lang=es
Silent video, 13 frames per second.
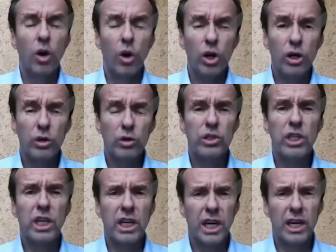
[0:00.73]
Hoy los
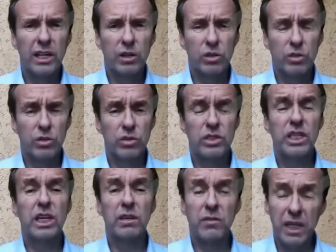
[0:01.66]
sicarios
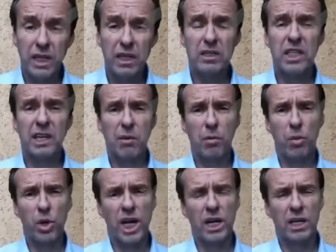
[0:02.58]
serviles de Evo
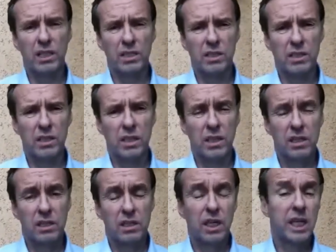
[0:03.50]
Morales,
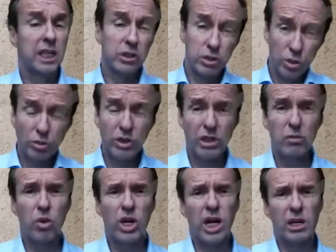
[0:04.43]
en su
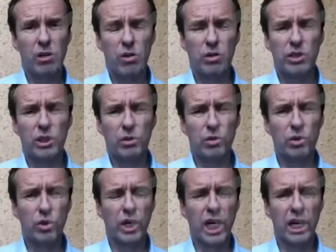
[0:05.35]
tribunal
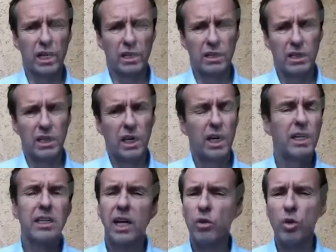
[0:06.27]
constitucional, le
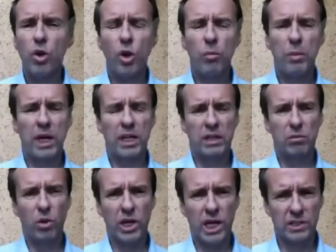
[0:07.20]
han dado un golpe a la
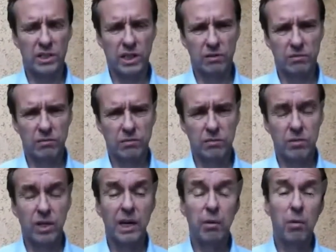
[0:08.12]
democracia.
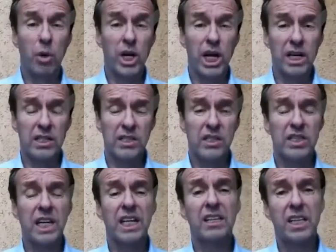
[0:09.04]
Evo Morales
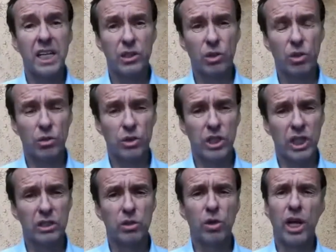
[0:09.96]
está
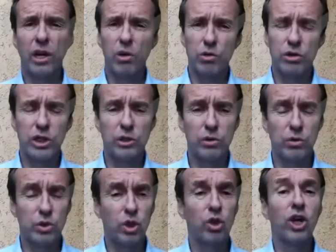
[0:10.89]
desconociendo la
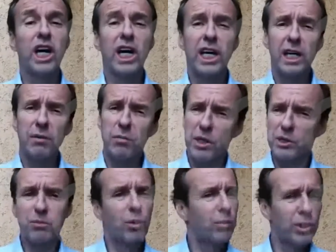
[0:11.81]
constitución que él
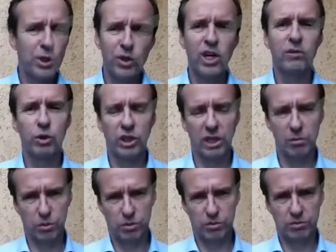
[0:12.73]
mismo pidió que
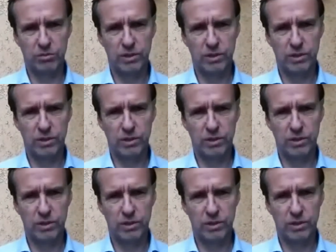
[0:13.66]
votemos.